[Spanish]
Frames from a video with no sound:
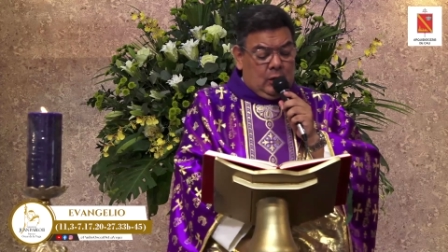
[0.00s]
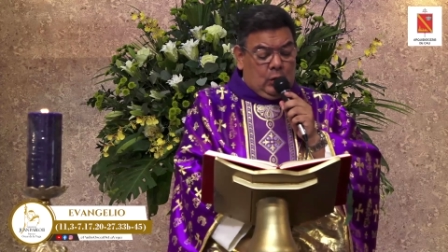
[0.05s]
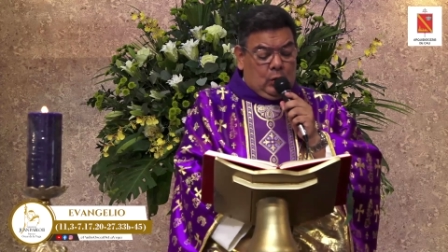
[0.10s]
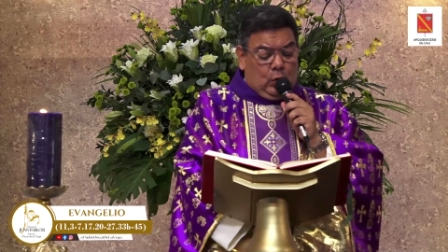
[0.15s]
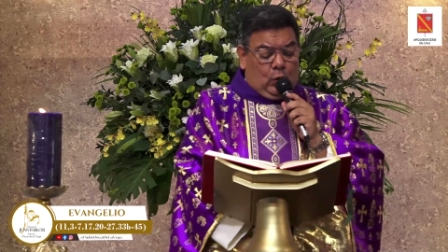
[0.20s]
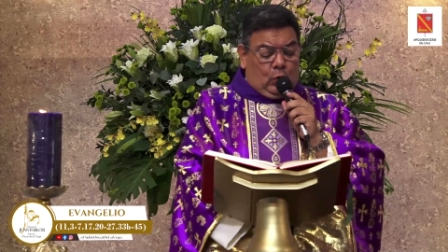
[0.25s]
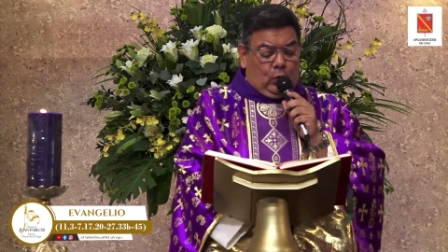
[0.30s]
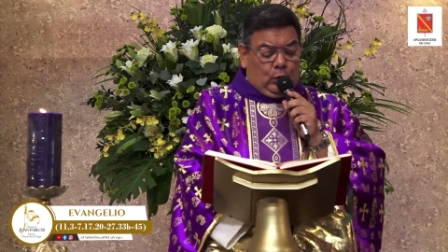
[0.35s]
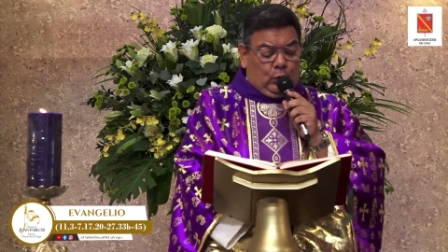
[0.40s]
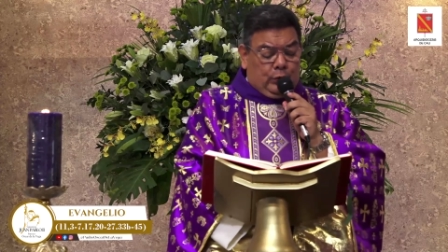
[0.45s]

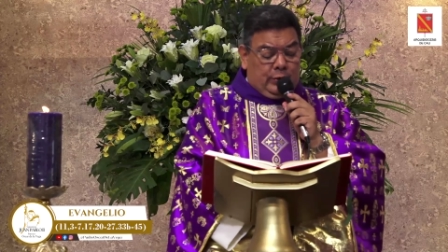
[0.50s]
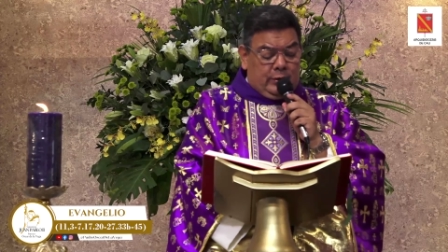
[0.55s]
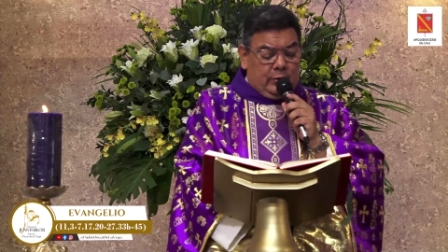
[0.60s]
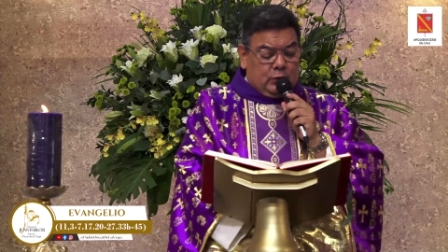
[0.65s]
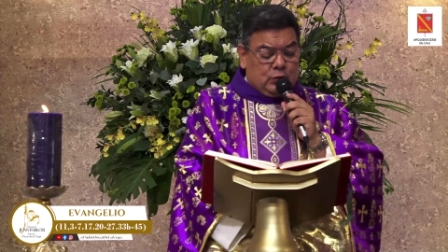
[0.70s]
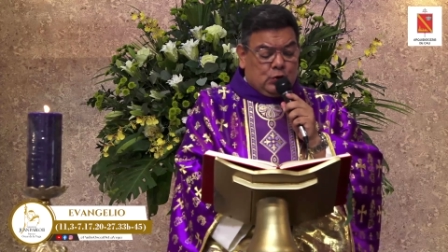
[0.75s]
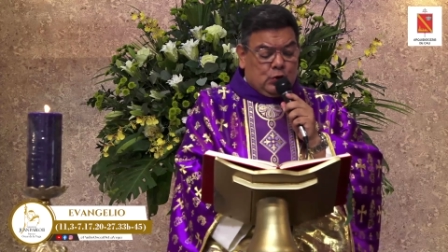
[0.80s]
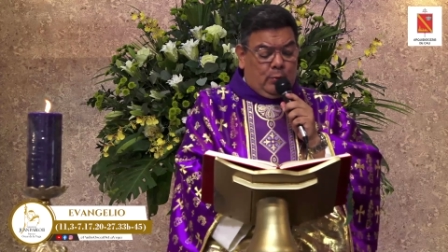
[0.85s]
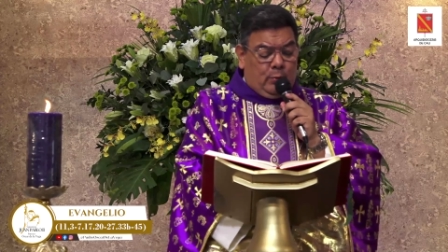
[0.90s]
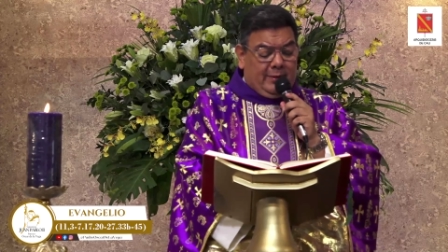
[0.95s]
los
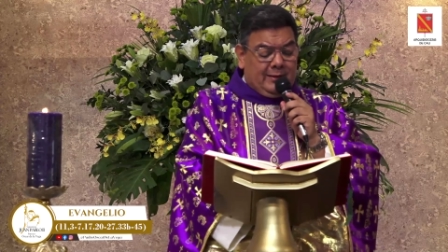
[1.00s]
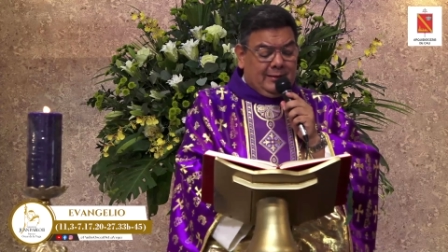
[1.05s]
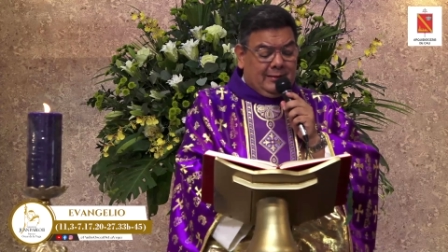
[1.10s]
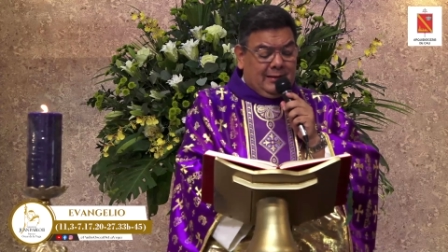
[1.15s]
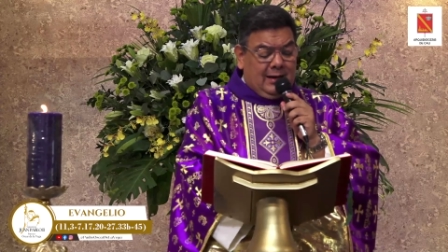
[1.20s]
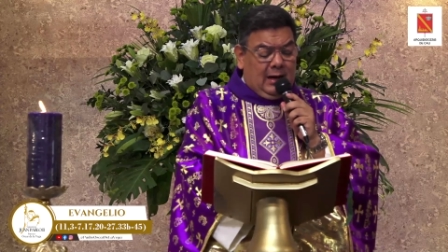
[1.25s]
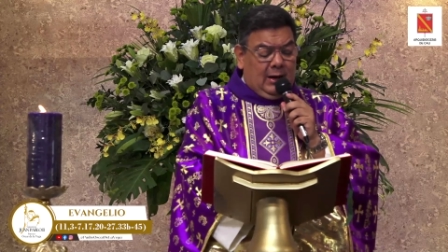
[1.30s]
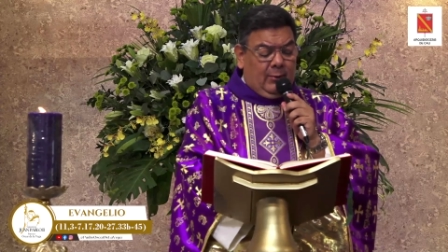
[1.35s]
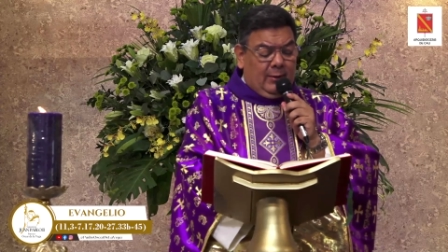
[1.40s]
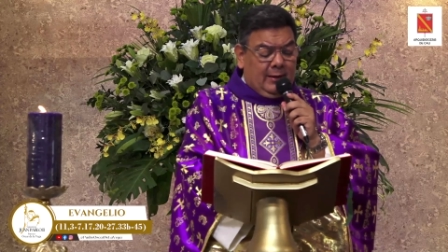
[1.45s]
judíos
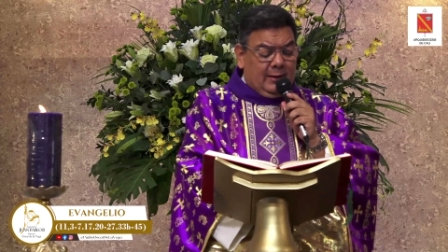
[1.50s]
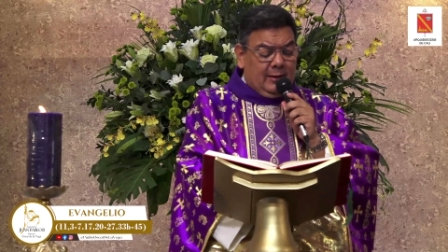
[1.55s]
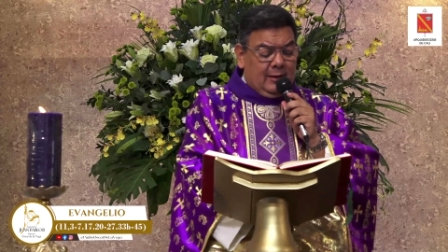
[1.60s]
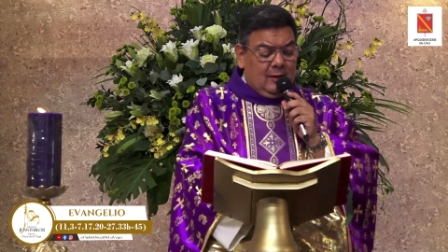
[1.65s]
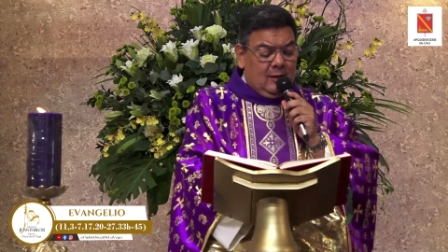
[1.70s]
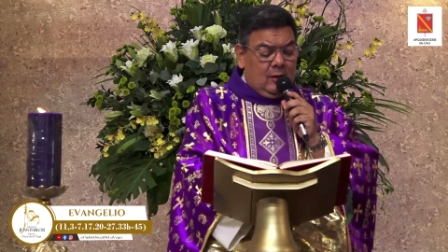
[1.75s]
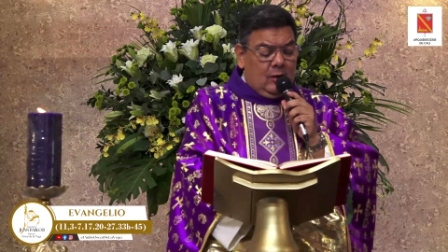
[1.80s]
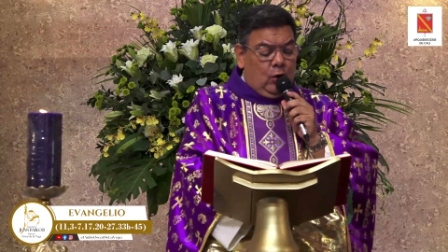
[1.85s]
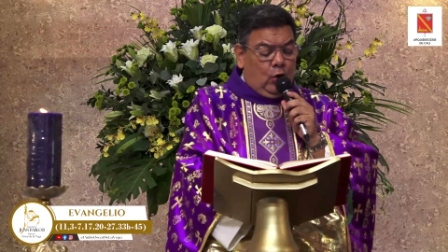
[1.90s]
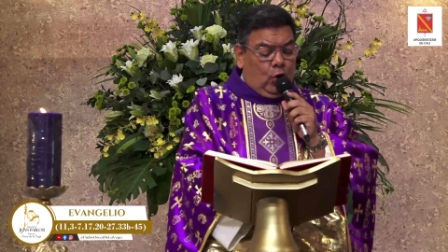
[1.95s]
comentaban
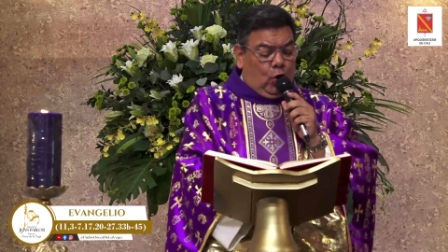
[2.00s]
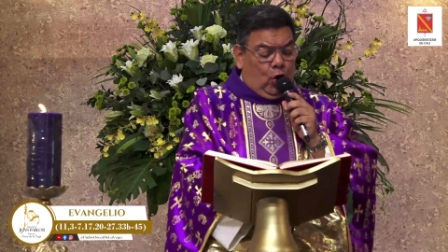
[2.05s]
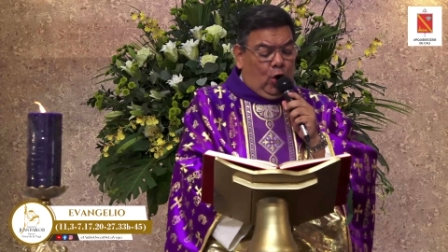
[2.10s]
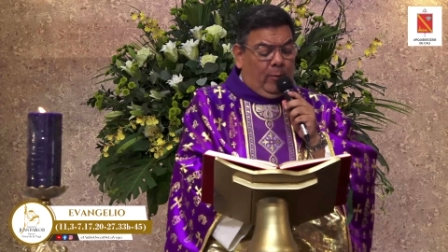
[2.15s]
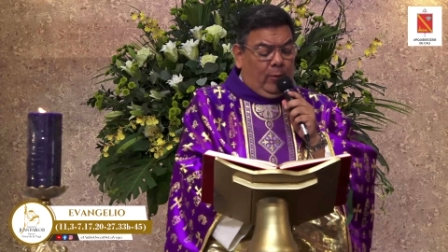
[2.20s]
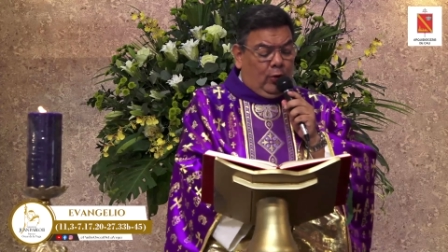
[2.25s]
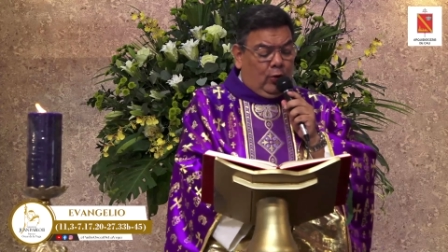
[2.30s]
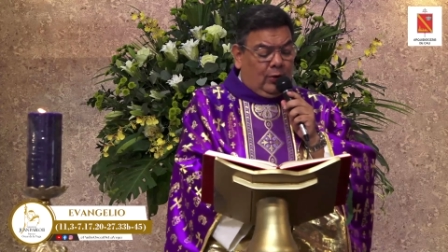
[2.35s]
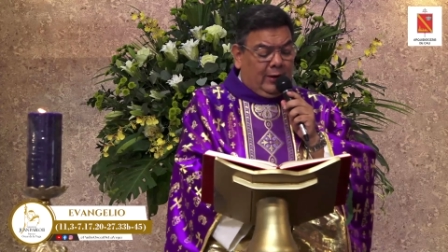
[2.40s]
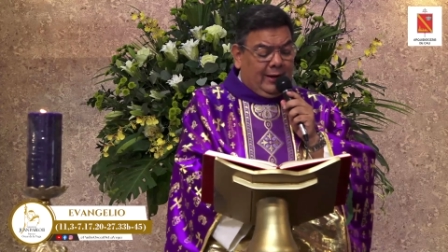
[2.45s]
cómo
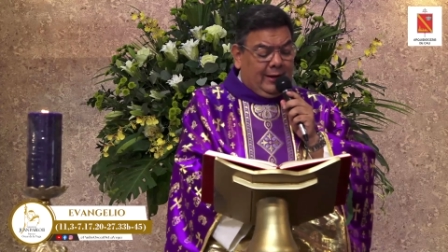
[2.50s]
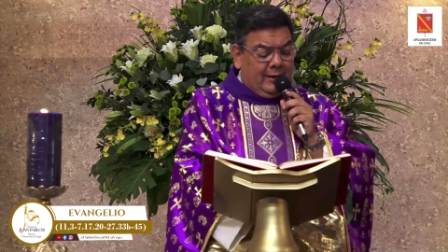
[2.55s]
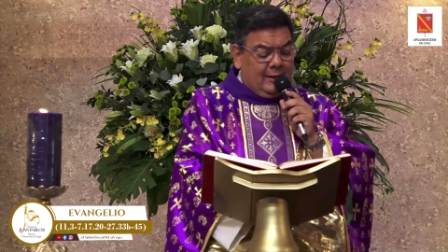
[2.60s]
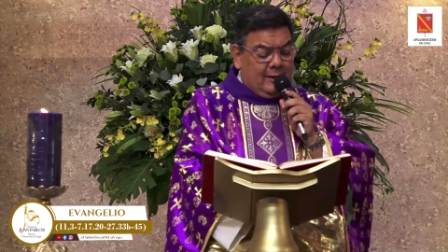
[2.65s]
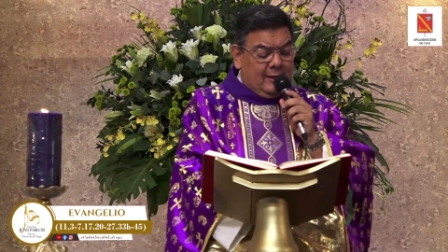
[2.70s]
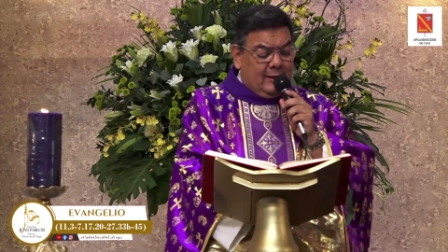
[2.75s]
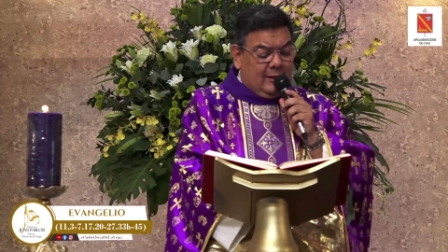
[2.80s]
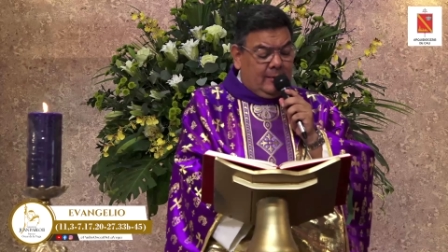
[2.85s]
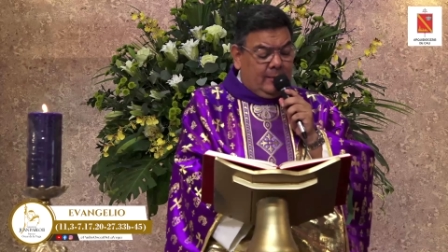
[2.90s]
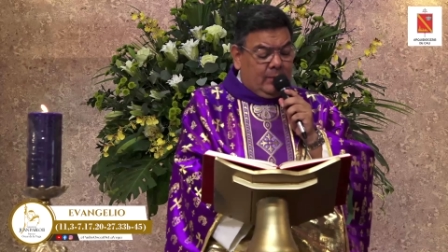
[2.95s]
lo
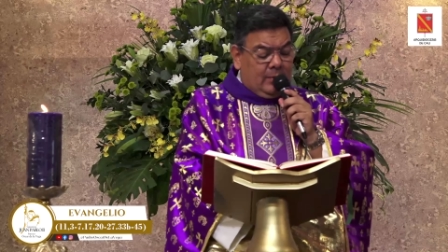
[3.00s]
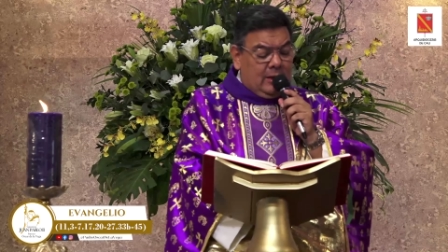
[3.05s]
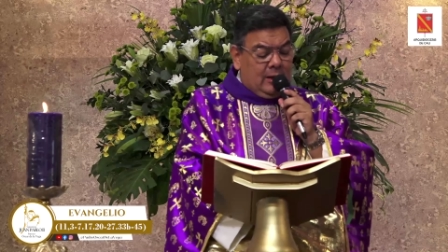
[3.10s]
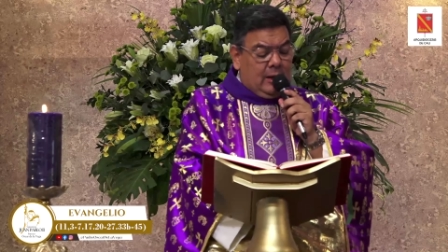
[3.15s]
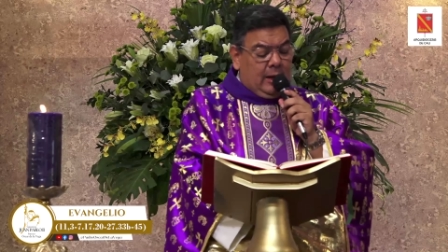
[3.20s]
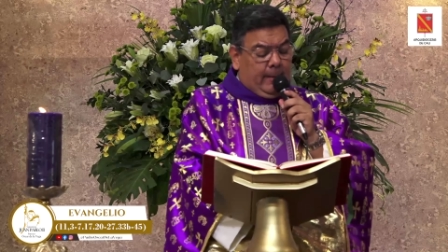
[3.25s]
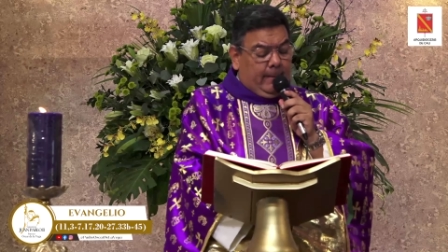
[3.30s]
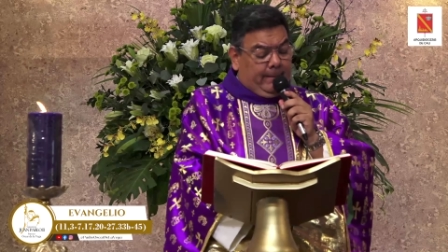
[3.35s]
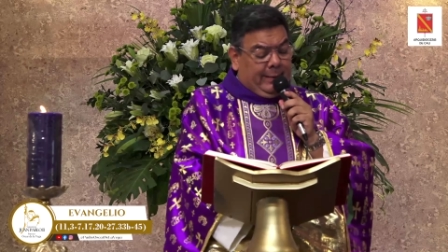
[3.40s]
quería, pero